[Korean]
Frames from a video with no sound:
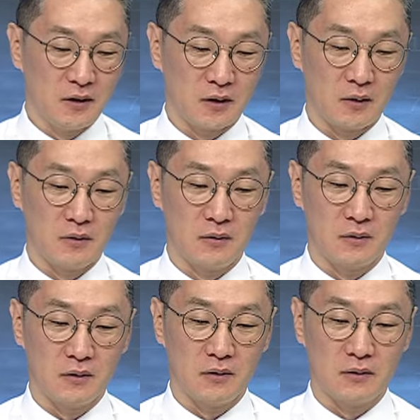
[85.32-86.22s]

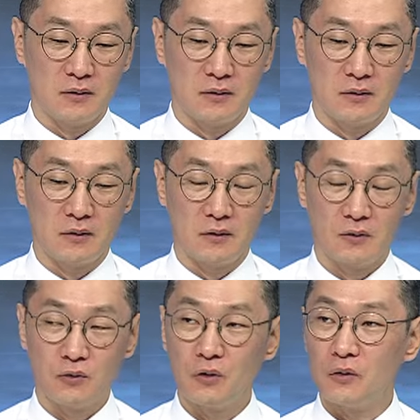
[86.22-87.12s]
일단 그
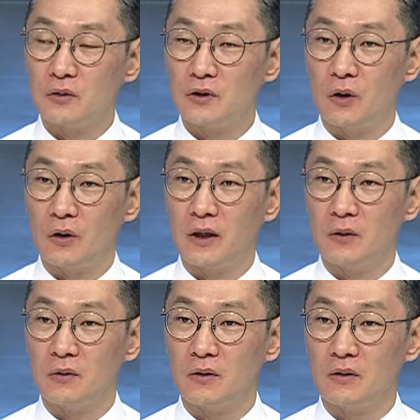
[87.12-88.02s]
추석 전에
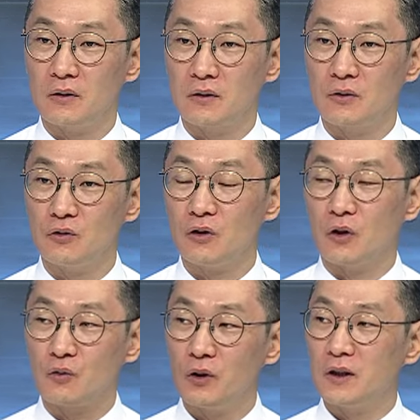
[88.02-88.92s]
어떤 그 추석
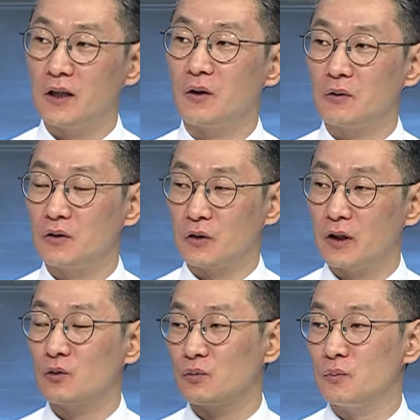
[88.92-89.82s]
연휴에 대한 어떤
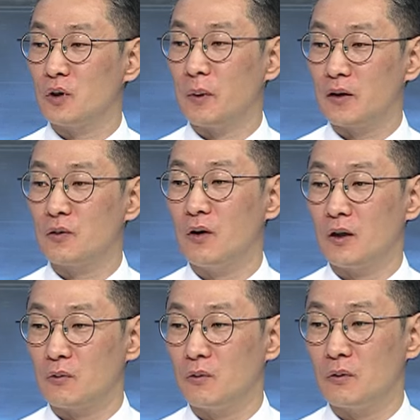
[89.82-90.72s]
영향도 분명히 받는 것
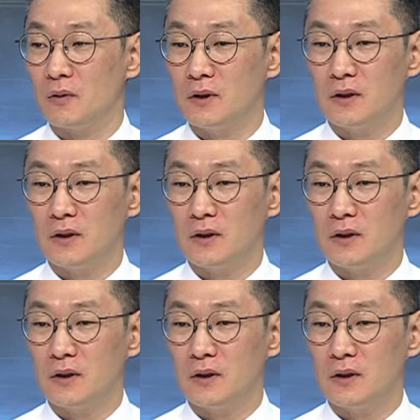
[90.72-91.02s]
같고